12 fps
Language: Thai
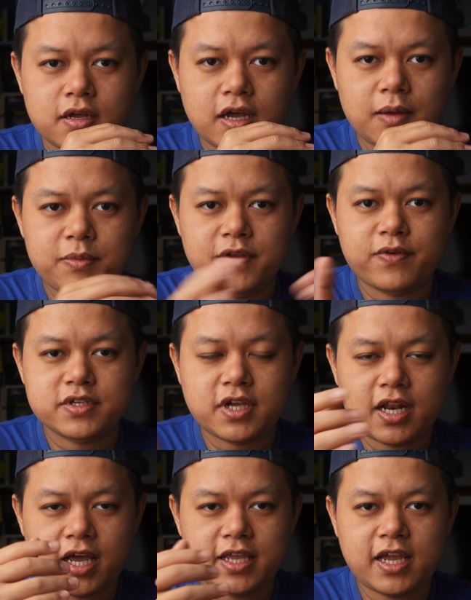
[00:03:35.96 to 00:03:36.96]
อัปเดตฟังก์ชั
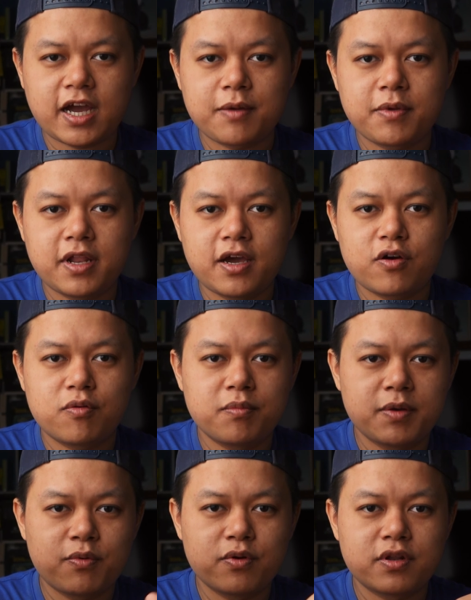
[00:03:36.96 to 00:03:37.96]
น 5 อย่างกันไปแล้ว
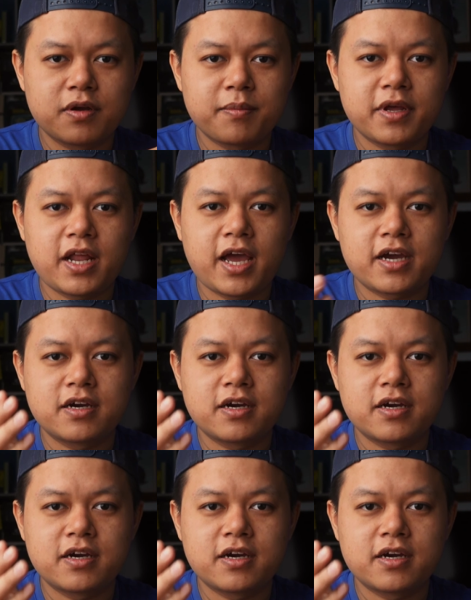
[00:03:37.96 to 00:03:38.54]
ไม่พูดถึงไม่ได้